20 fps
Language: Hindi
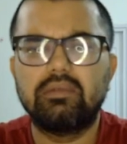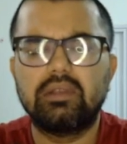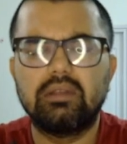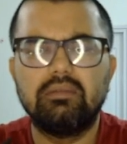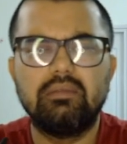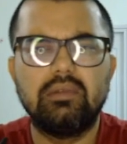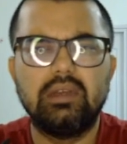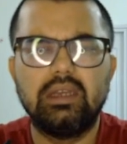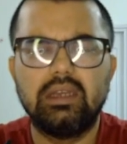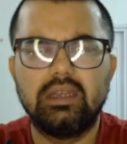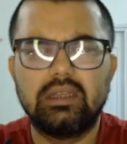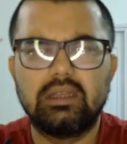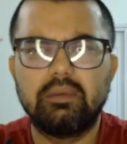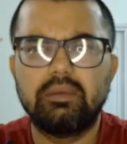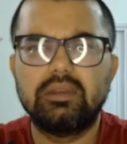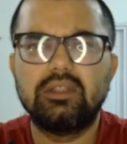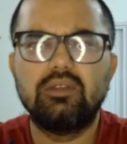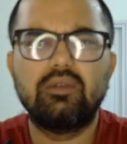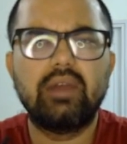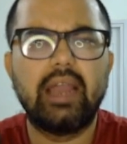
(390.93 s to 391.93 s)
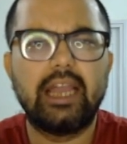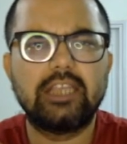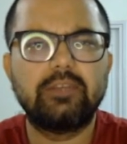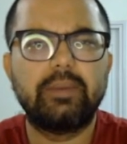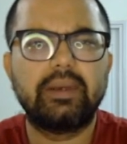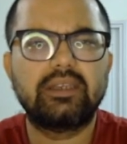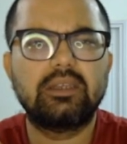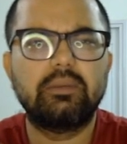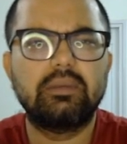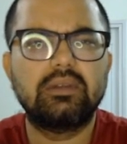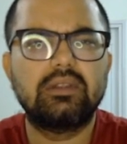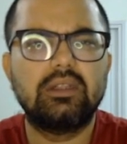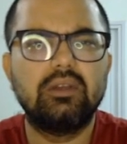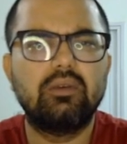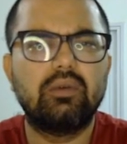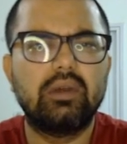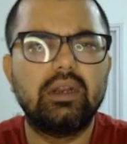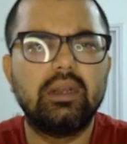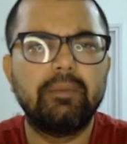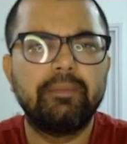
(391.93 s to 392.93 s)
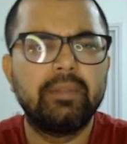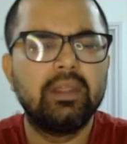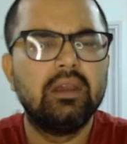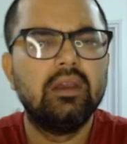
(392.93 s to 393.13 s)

समझते होंगे हैचबैक समझते होंगे ना